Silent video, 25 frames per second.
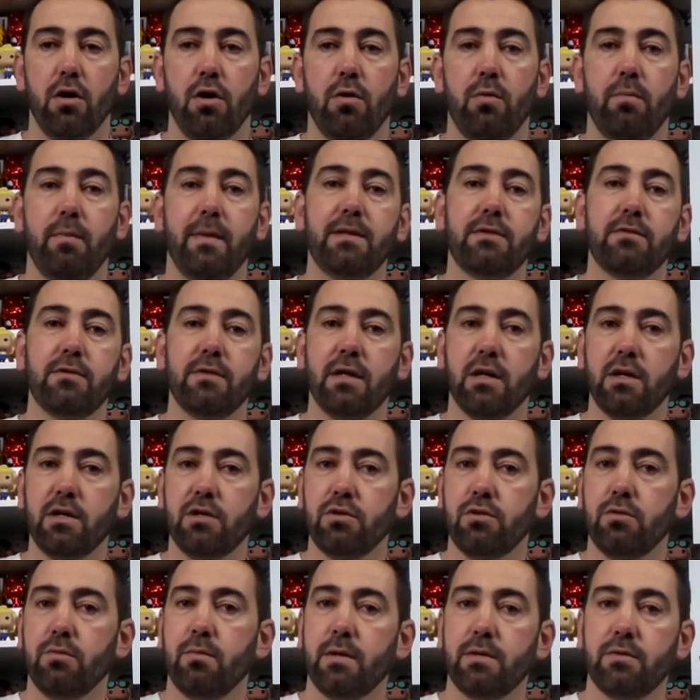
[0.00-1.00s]
maintenant
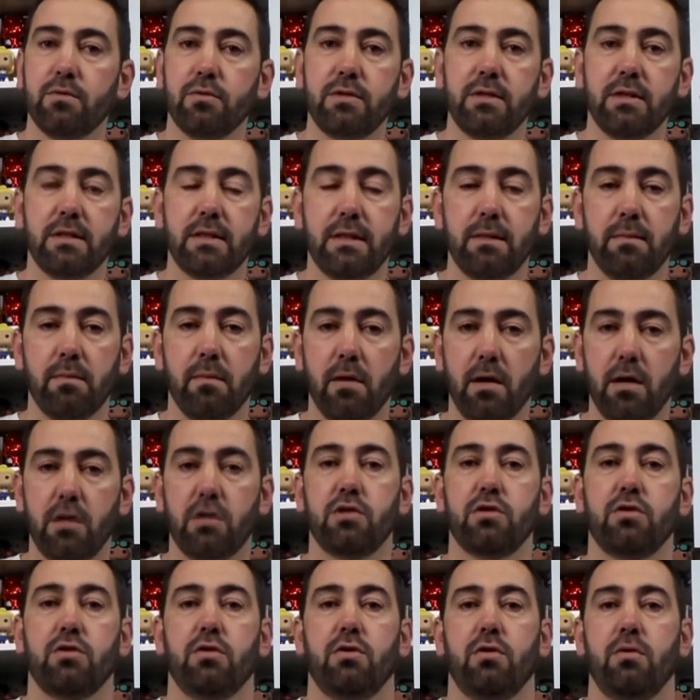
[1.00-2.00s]
que ma société
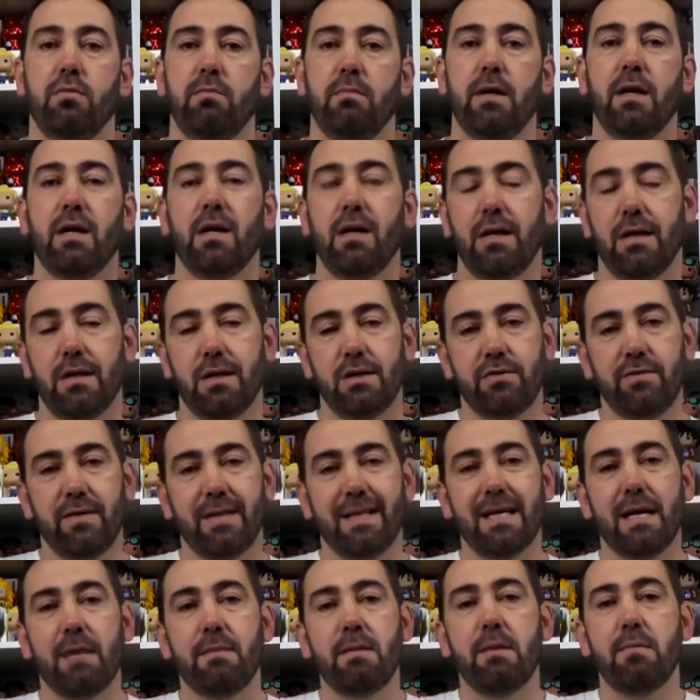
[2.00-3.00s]
marche, ben, je vais
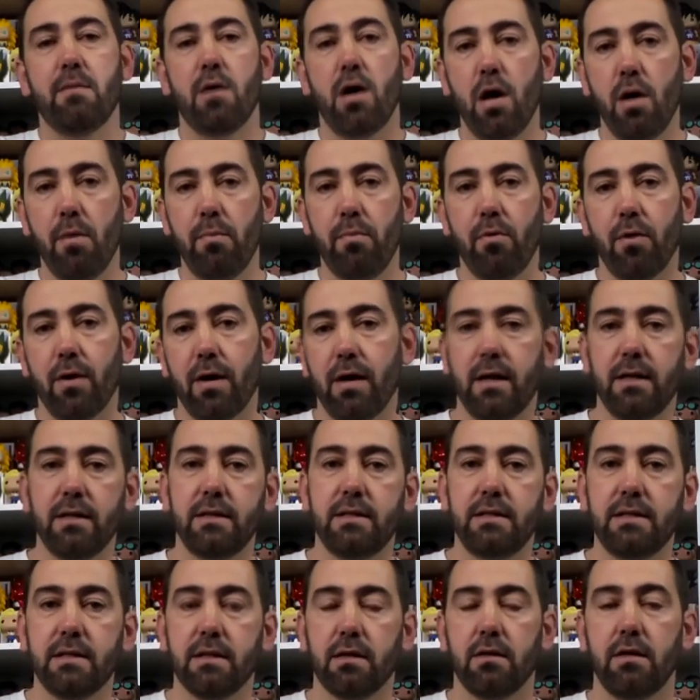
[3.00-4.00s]
quand même un peu
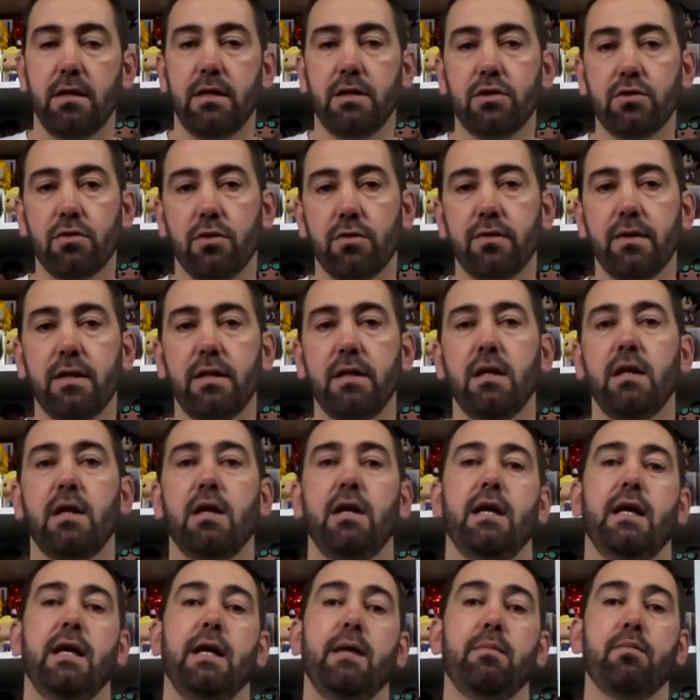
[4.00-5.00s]
ralentir les choses
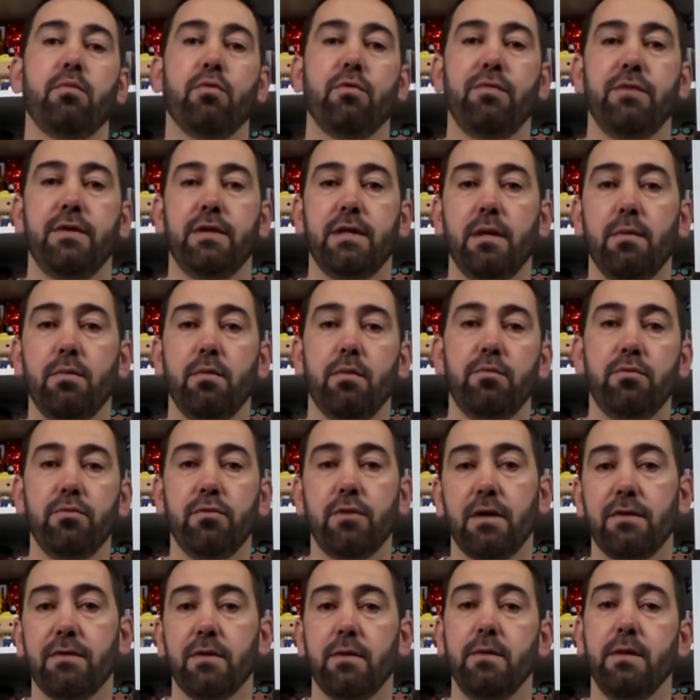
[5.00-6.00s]
et profiter un peu plus de
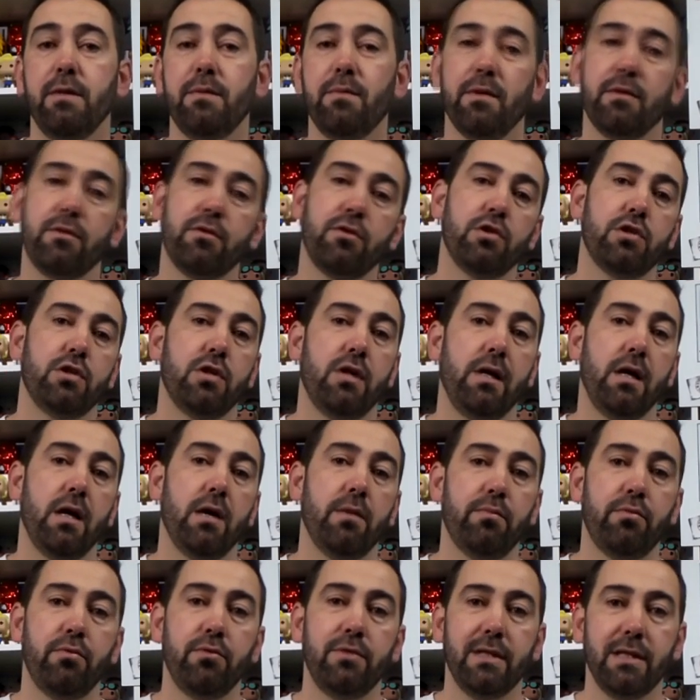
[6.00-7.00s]
la famille parce que je l'ai un
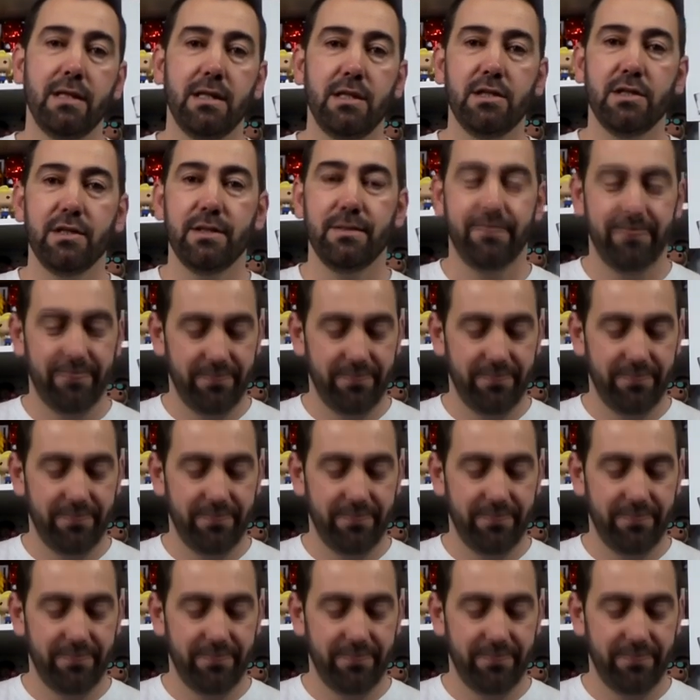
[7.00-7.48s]
peu négligé.